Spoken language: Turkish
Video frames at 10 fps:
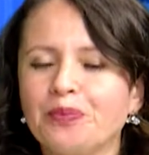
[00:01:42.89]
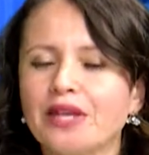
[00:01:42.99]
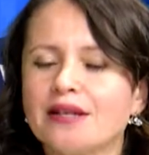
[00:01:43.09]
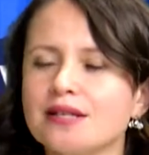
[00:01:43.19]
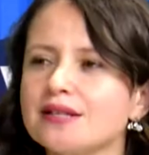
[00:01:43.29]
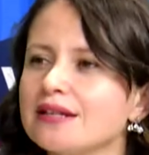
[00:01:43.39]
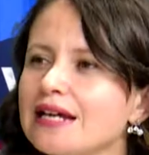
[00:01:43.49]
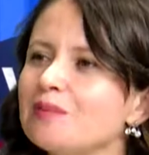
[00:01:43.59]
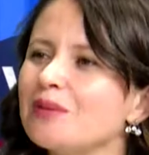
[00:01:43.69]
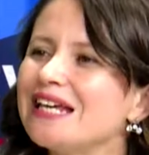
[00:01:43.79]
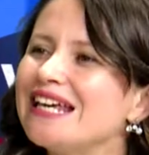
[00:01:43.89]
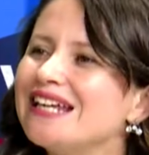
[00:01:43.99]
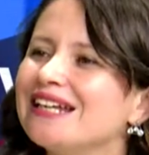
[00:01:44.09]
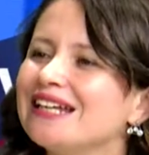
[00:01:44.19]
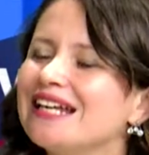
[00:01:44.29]
nasıl diyelim
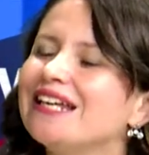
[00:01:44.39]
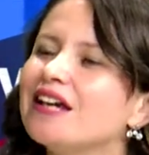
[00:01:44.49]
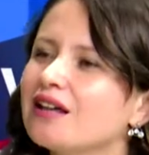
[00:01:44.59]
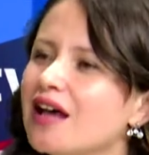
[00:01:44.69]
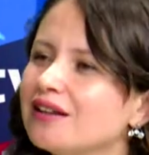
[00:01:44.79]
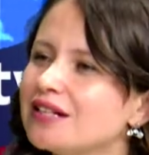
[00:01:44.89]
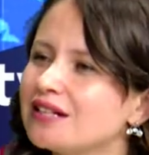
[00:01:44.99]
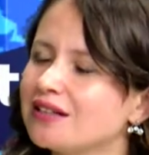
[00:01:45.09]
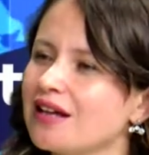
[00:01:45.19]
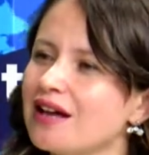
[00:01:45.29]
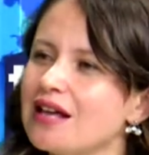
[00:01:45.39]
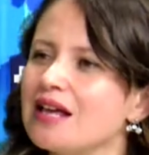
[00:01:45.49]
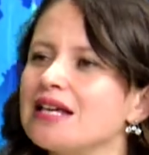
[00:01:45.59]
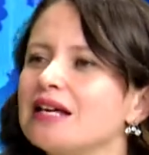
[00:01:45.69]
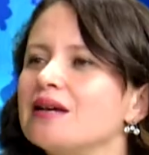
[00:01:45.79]
ilgi alanlarında
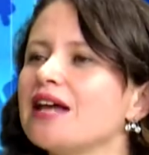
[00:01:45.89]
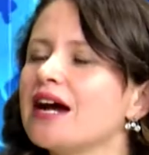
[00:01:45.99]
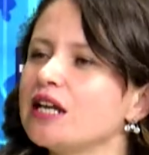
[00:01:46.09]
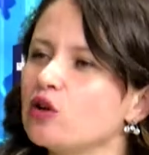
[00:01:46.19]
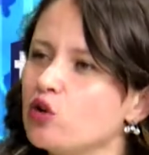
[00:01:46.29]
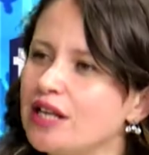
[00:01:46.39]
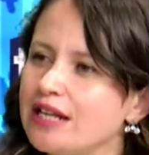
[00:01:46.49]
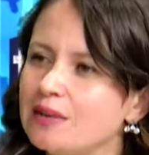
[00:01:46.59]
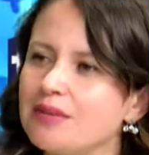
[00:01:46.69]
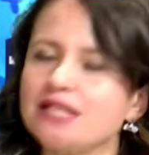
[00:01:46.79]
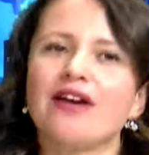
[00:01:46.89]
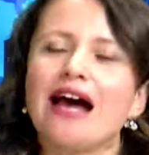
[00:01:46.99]
e, dernek üyelerimiz veya